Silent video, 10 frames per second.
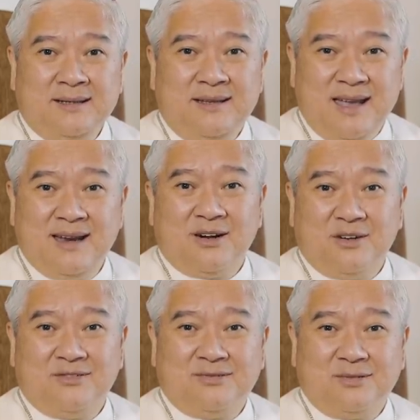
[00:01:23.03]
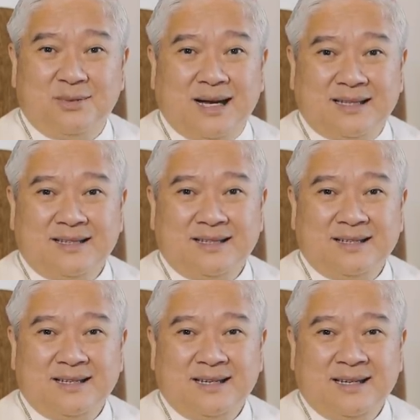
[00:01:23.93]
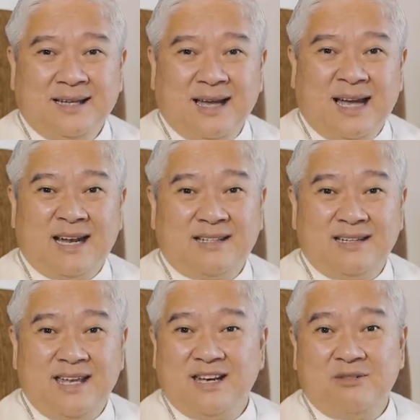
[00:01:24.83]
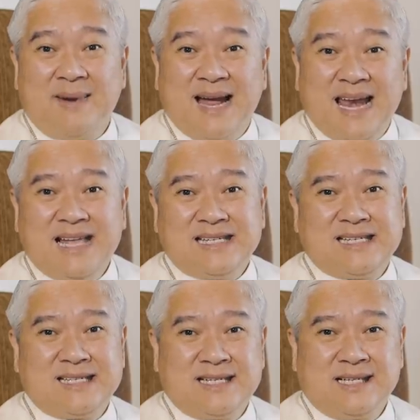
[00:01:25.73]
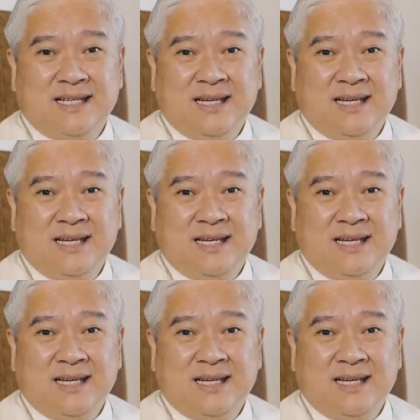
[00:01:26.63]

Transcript: Year of what? Another year of malas?